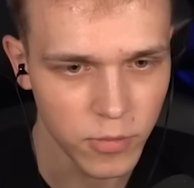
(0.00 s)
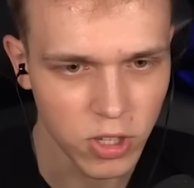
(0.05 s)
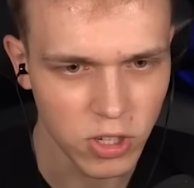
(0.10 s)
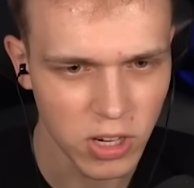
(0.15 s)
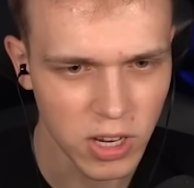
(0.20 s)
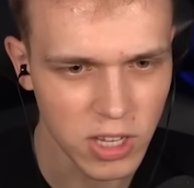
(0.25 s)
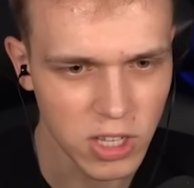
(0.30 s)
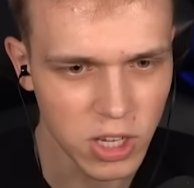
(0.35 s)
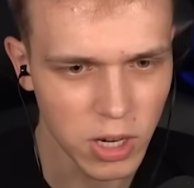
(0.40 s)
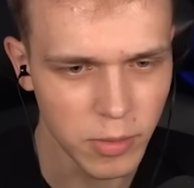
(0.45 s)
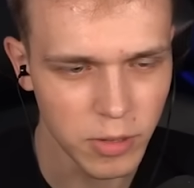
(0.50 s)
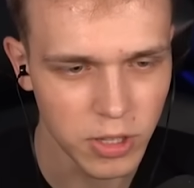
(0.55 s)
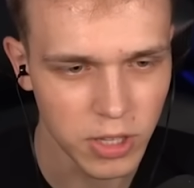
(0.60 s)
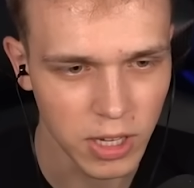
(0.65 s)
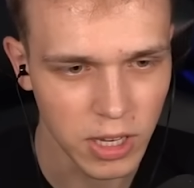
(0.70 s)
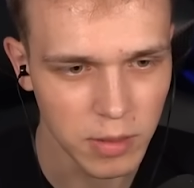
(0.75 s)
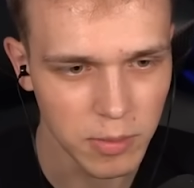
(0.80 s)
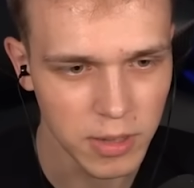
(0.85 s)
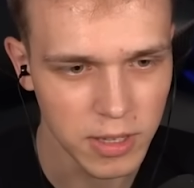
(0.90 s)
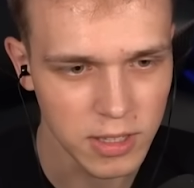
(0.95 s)
Trzeba zrobić
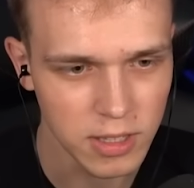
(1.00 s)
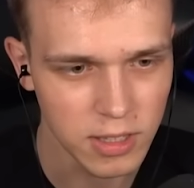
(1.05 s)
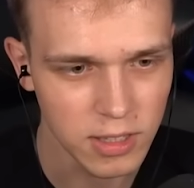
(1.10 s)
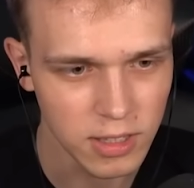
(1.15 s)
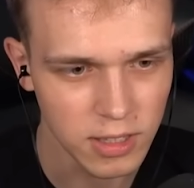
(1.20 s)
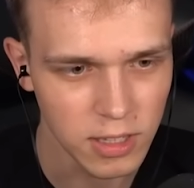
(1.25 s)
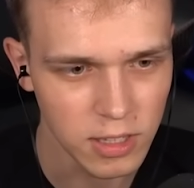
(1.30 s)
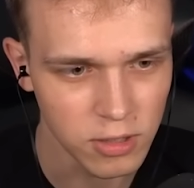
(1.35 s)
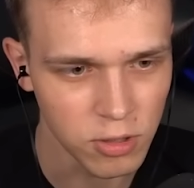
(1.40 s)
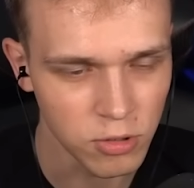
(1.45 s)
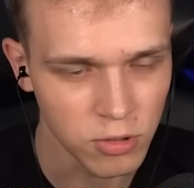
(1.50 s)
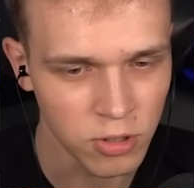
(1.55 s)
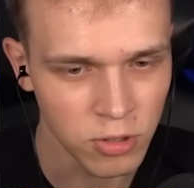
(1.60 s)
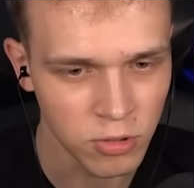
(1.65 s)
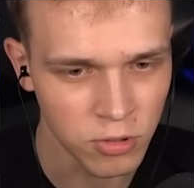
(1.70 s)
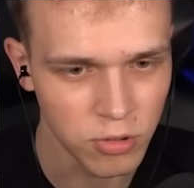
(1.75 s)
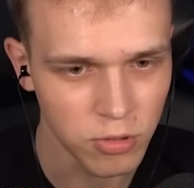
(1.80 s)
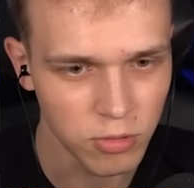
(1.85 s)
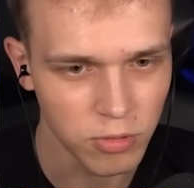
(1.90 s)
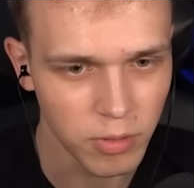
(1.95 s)
takie miejsce ze
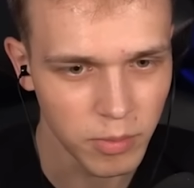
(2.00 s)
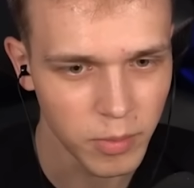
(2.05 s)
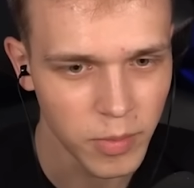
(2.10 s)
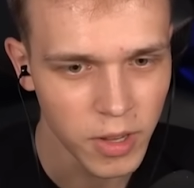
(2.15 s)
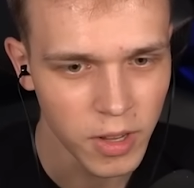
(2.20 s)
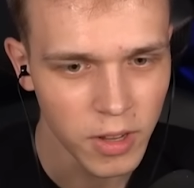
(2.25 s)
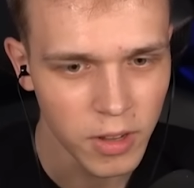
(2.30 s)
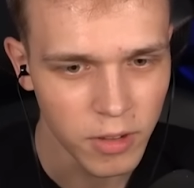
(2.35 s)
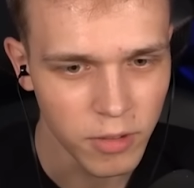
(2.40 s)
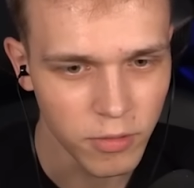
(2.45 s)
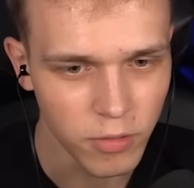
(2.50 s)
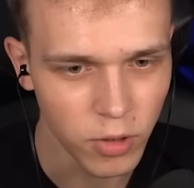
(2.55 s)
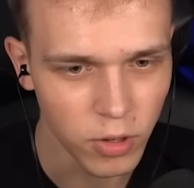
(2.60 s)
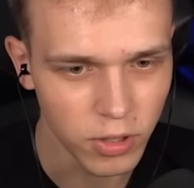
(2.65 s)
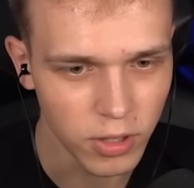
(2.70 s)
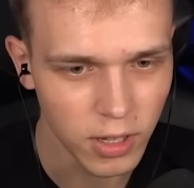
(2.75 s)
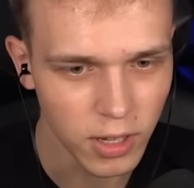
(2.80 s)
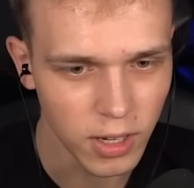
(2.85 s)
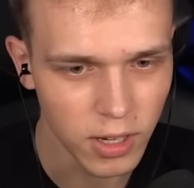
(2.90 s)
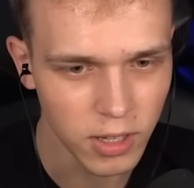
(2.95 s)
nieskończonym źródłem
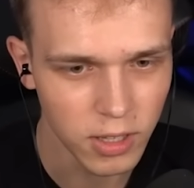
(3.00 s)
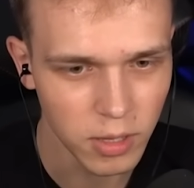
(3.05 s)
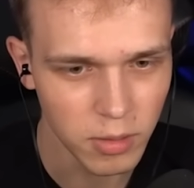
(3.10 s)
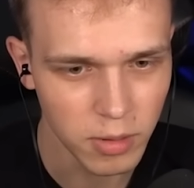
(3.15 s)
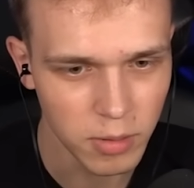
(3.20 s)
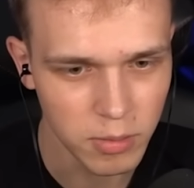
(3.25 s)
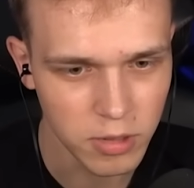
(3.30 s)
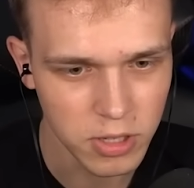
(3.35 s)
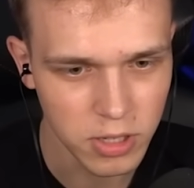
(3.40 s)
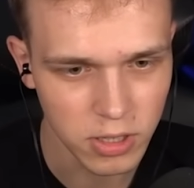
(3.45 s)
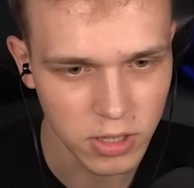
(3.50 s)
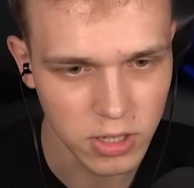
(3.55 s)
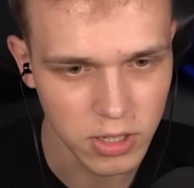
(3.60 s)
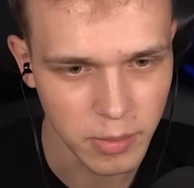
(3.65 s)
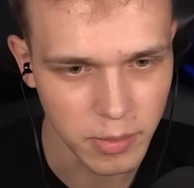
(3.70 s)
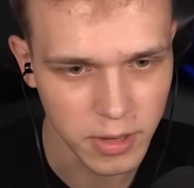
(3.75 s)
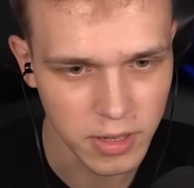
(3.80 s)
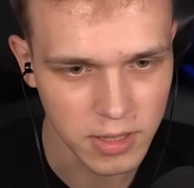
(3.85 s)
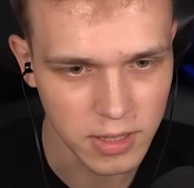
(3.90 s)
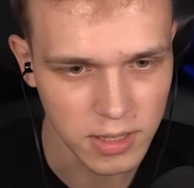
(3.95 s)
wody, ale dobra, można to
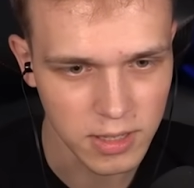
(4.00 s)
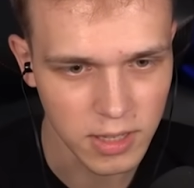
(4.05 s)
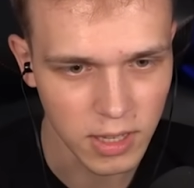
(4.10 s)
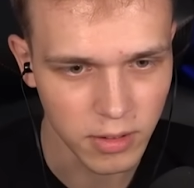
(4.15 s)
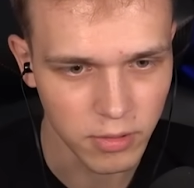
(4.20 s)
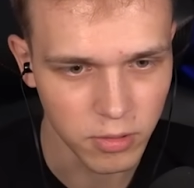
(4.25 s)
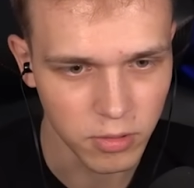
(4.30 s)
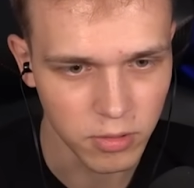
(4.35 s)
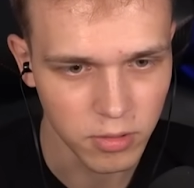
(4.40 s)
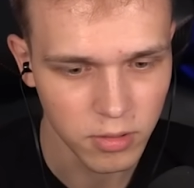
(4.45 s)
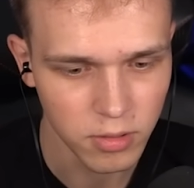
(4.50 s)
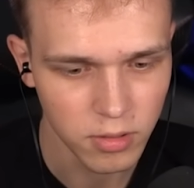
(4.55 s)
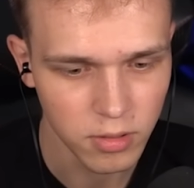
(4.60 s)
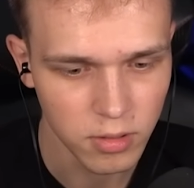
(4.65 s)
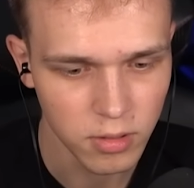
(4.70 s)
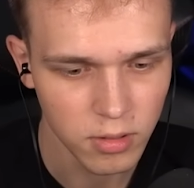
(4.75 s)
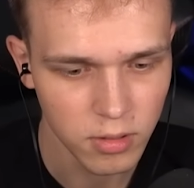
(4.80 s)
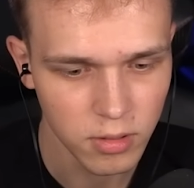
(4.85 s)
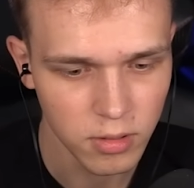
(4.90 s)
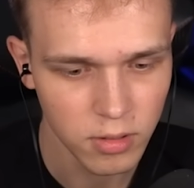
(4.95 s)
zabrać z zestawu. Się
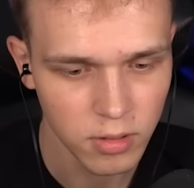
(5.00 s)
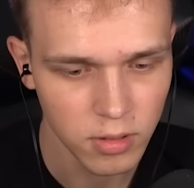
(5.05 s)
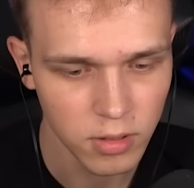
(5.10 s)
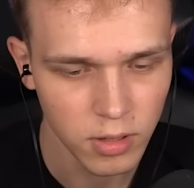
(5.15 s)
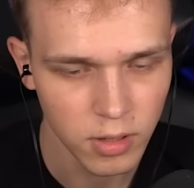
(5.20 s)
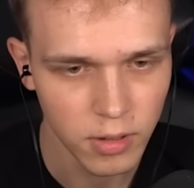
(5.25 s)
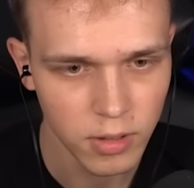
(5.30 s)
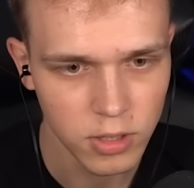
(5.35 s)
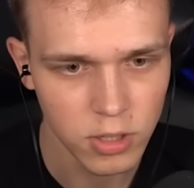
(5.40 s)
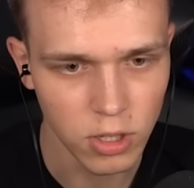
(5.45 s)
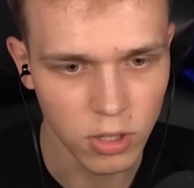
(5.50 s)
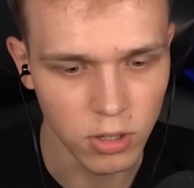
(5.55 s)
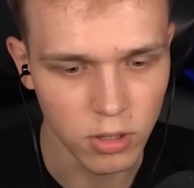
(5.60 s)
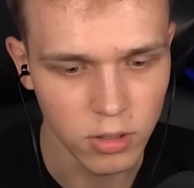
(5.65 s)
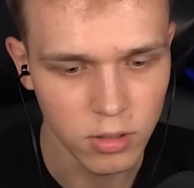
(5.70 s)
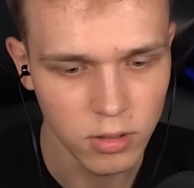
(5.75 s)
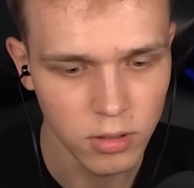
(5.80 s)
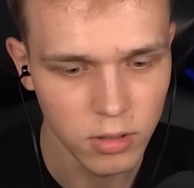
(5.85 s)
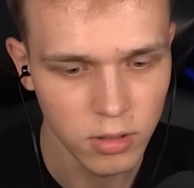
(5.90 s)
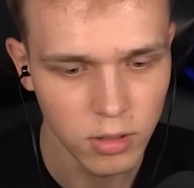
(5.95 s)
zmienia. Co?